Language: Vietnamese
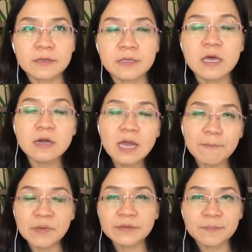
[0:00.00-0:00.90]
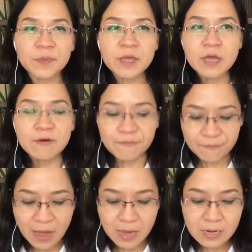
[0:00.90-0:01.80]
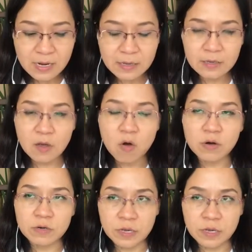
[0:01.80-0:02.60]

nhớ là mình phải là coi